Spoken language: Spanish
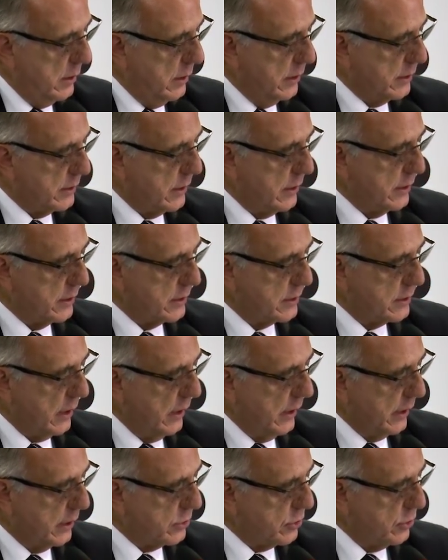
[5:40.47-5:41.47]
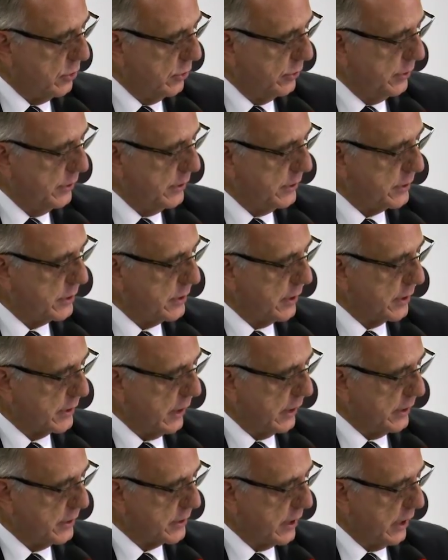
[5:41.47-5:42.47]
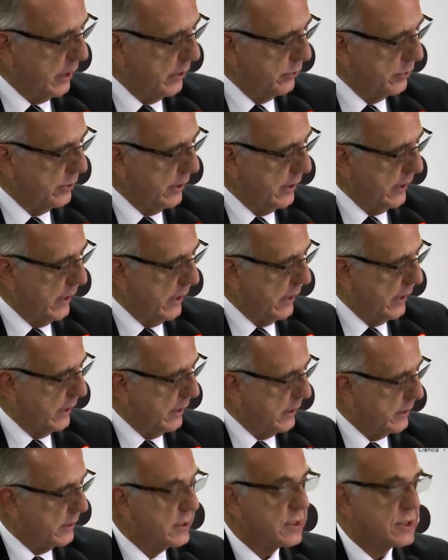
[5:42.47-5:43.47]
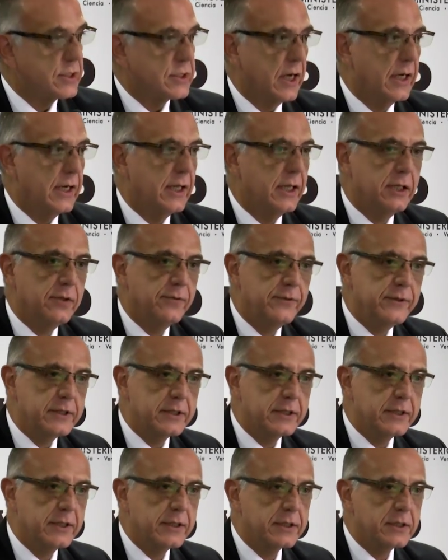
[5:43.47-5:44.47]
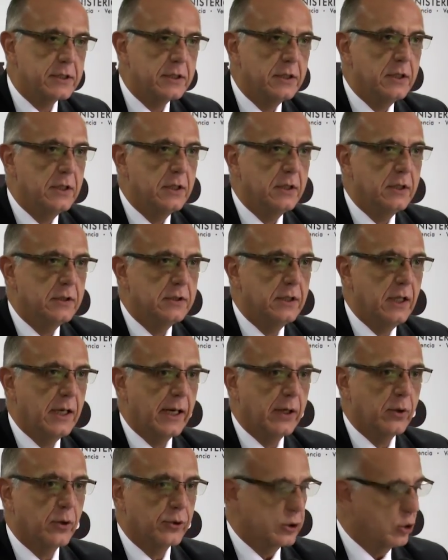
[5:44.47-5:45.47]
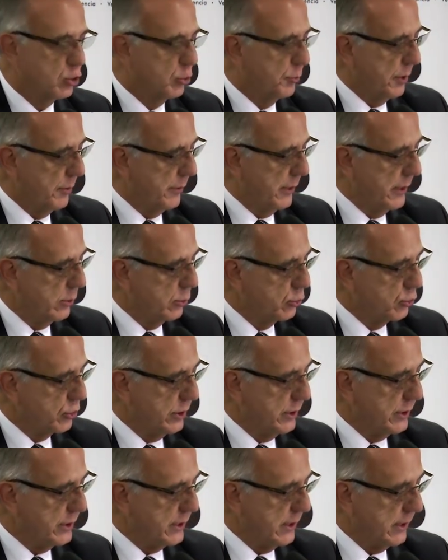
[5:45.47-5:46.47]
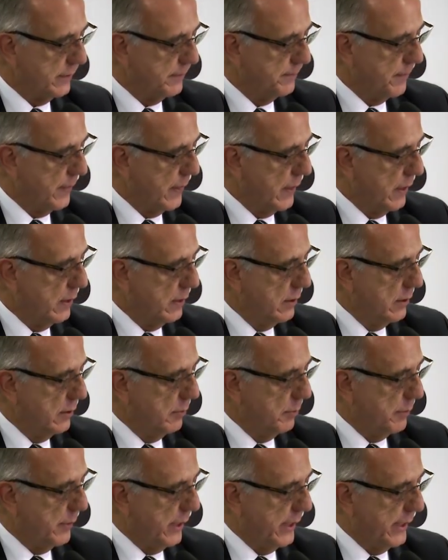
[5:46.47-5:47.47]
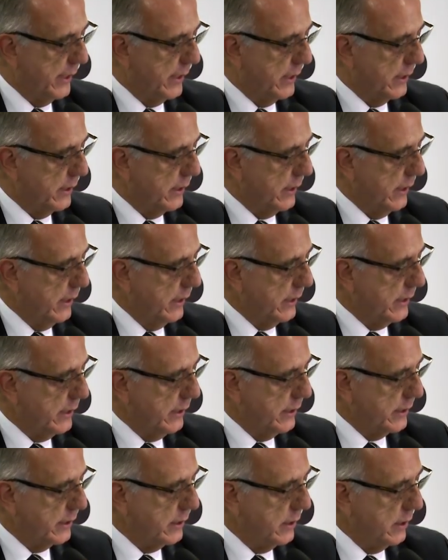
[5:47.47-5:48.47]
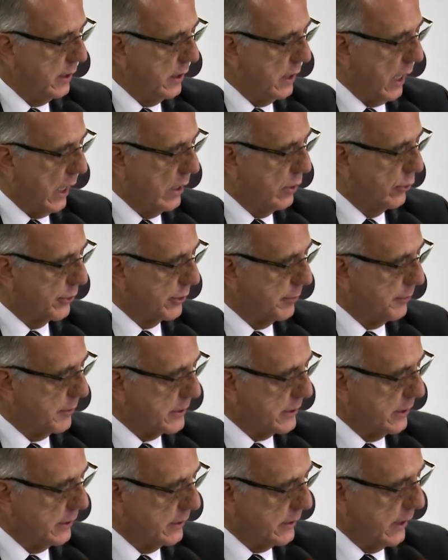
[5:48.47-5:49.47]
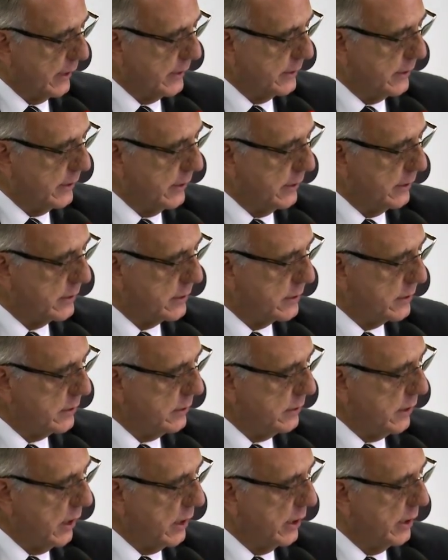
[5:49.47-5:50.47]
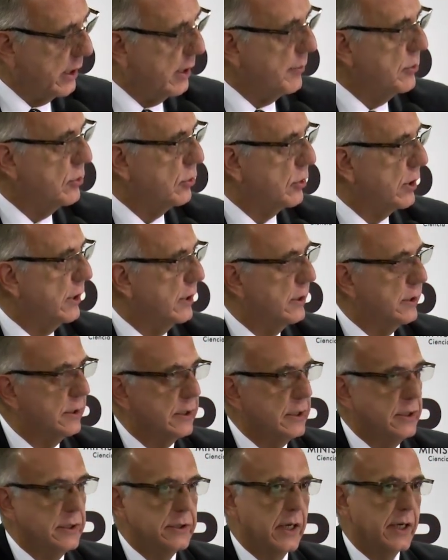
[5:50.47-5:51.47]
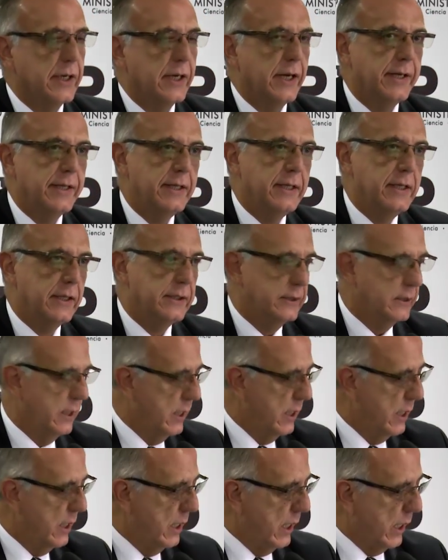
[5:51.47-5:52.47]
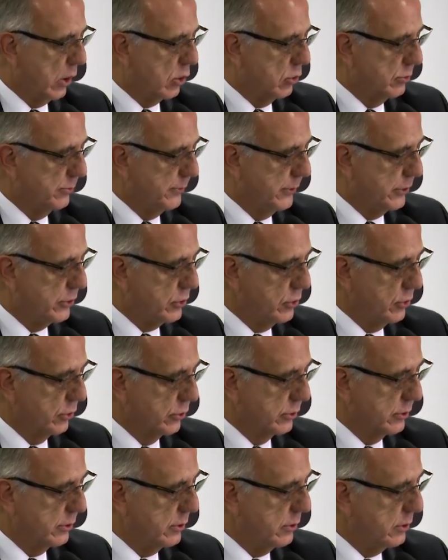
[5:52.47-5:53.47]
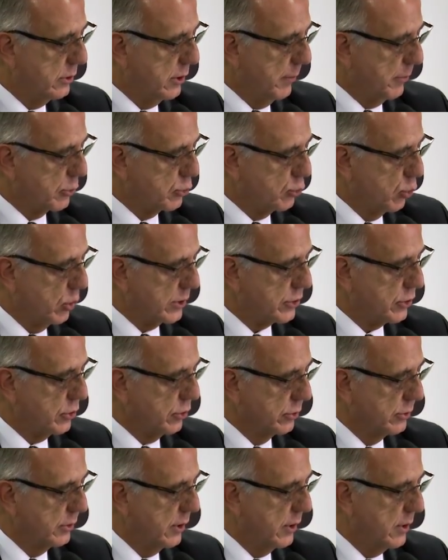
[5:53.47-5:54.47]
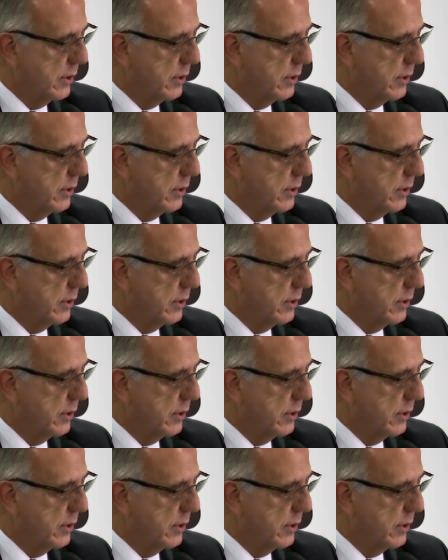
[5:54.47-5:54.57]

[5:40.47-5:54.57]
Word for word: Esas elecciones se realizaron en la sala de vistas de la Corte Suprema de Justicia para elegir a los representantes del gremio que integrarían la comisión de postulación